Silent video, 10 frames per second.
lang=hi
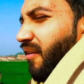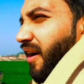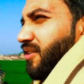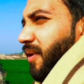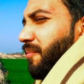
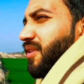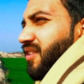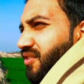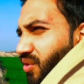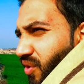अवैस भाई
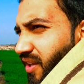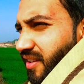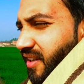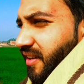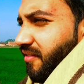बिजनेस हो रहा है
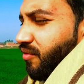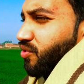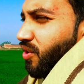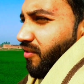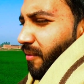देखें
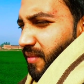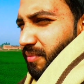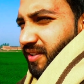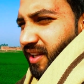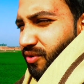वो जो अवामी
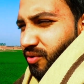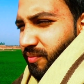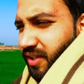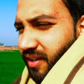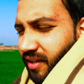बंदा दो
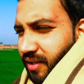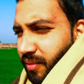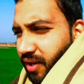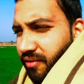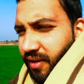महीने के लिए
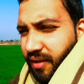बना हुआ